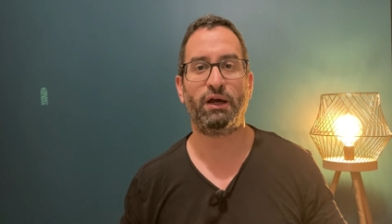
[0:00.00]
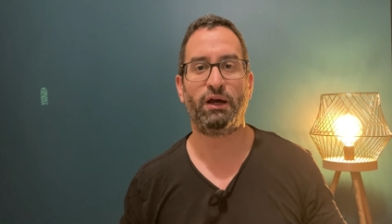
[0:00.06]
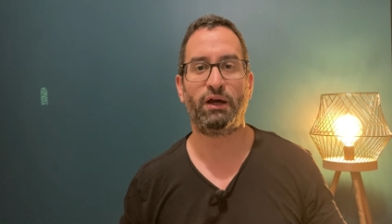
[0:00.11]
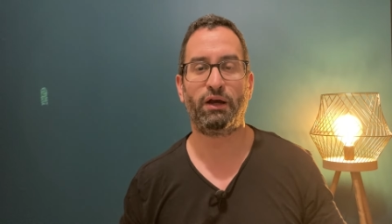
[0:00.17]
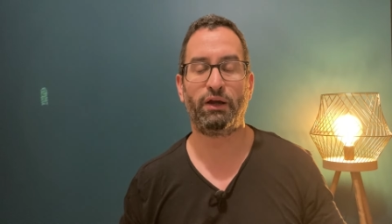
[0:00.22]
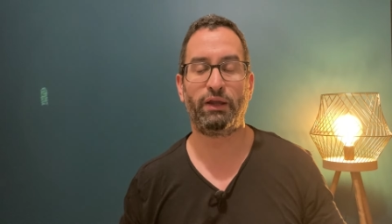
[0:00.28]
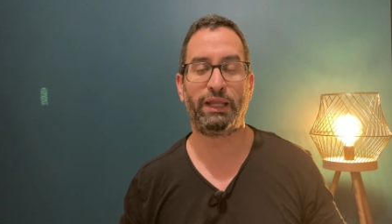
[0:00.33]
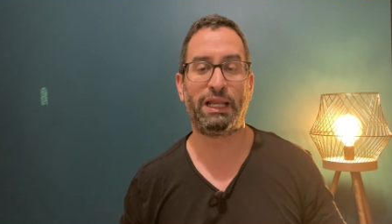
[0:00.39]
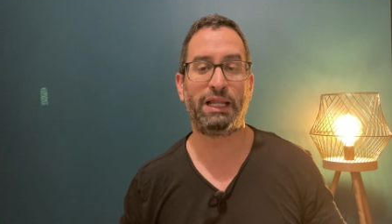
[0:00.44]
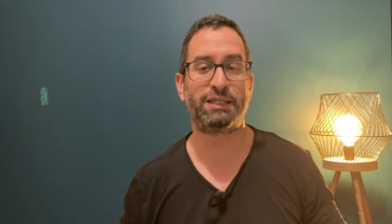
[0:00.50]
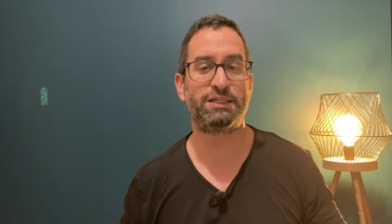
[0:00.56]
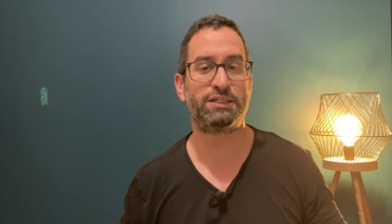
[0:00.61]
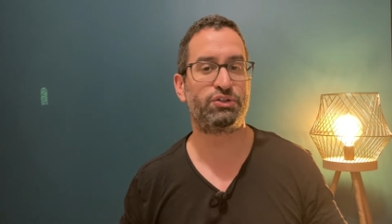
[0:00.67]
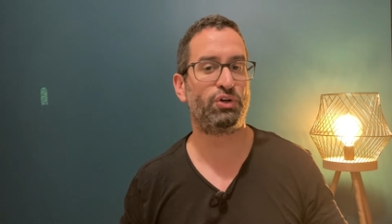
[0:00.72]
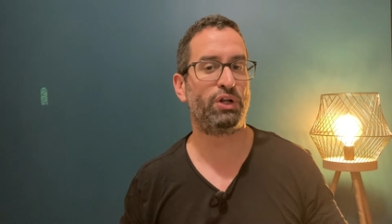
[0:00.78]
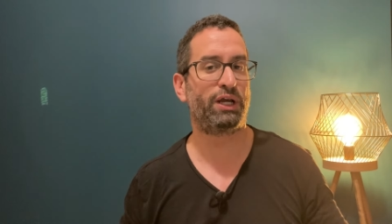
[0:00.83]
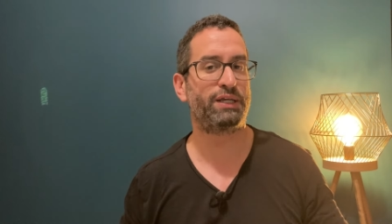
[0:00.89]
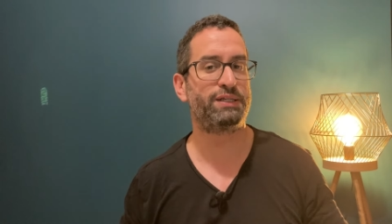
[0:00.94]
Euh, il a
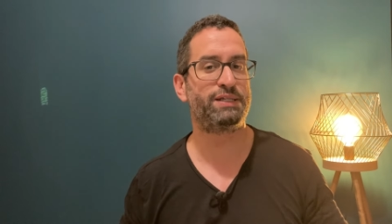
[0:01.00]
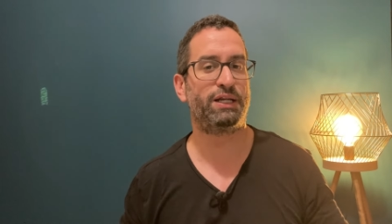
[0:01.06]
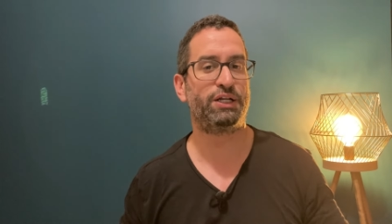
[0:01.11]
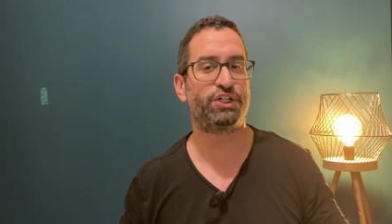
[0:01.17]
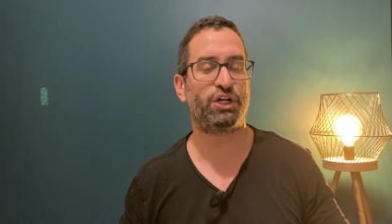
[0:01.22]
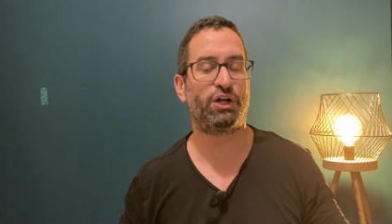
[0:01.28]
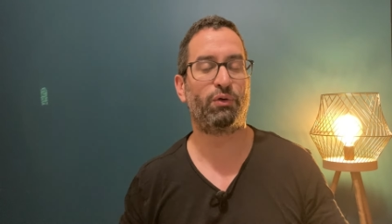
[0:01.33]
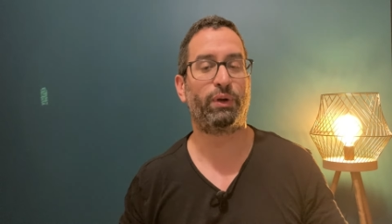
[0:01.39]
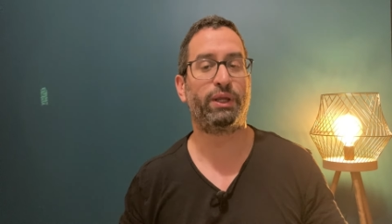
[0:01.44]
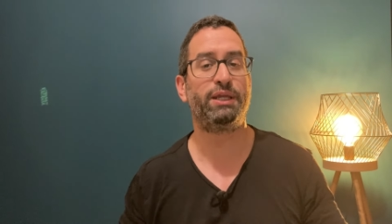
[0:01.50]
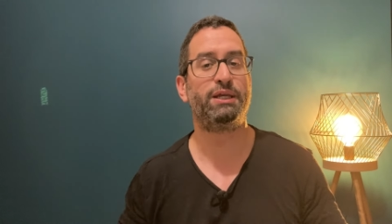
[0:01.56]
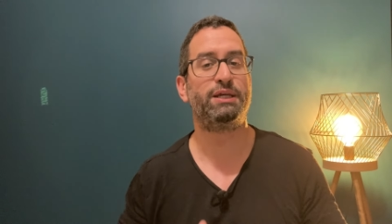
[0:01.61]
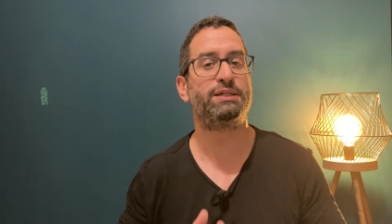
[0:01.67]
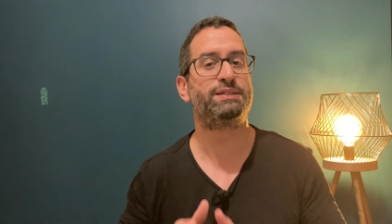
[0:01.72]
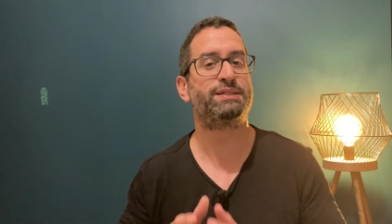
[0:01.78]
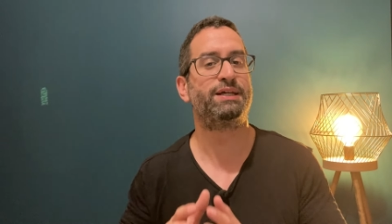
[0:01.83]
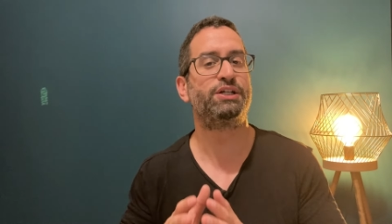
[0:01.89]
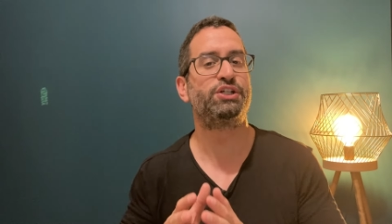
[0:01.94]
titularisé El Charoui
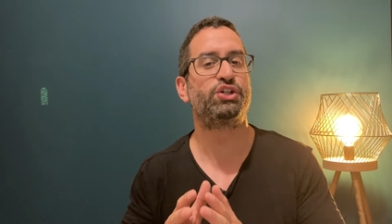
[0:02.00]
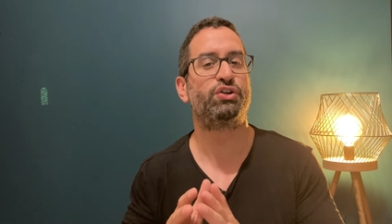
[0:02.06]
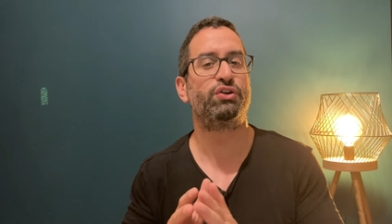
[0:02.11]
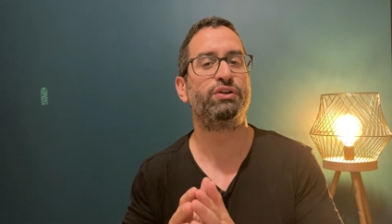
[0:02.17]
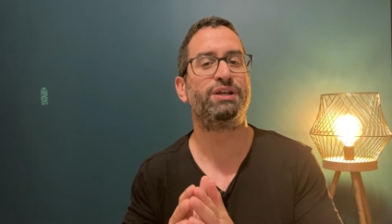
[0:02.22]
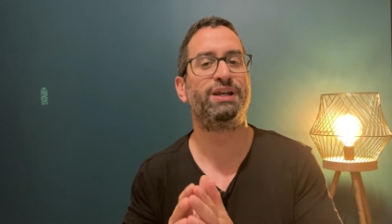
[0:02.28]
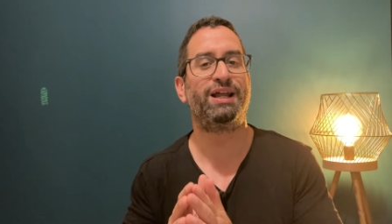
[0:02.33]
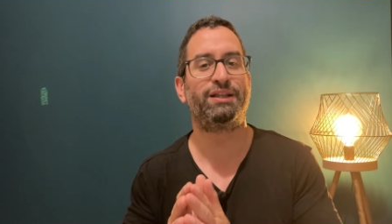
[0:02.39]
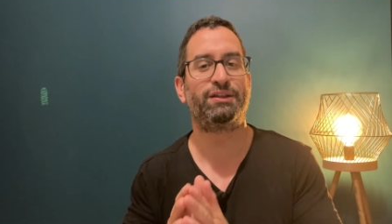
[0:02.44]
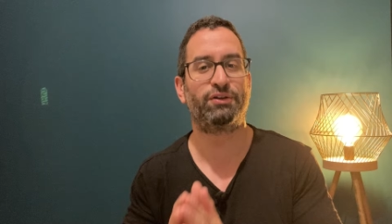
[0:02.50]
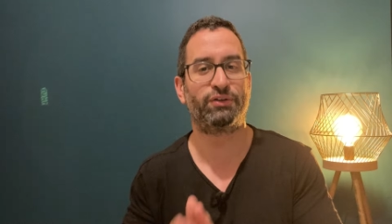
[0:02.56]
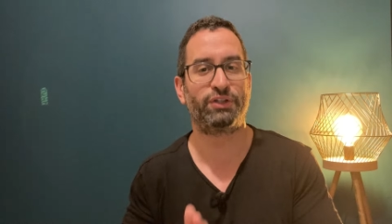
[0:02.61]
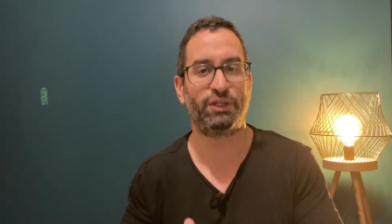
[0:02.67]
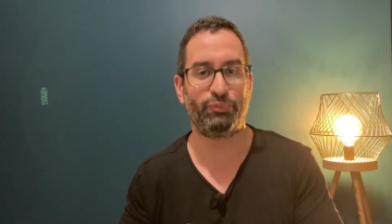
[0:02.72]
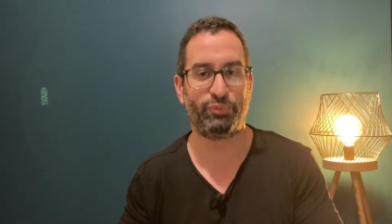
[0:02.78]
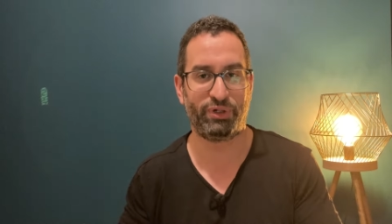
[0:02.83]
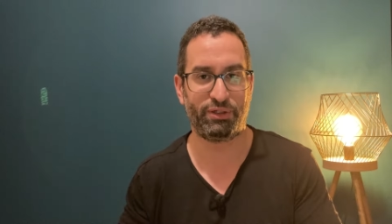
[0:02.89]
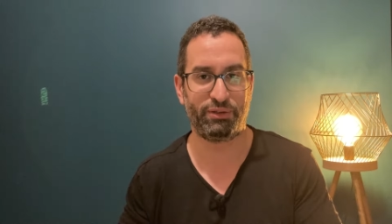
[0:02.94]
et ça, je ne
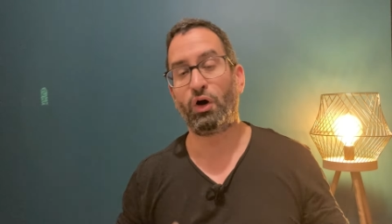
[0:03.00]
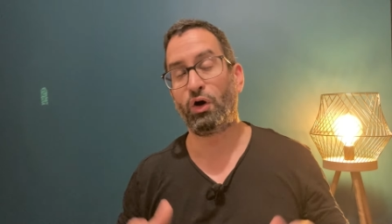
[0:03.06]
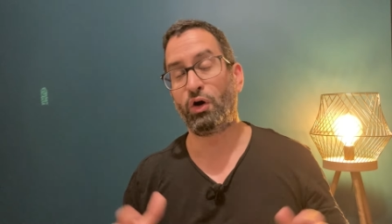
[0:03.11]
l'attendais pas.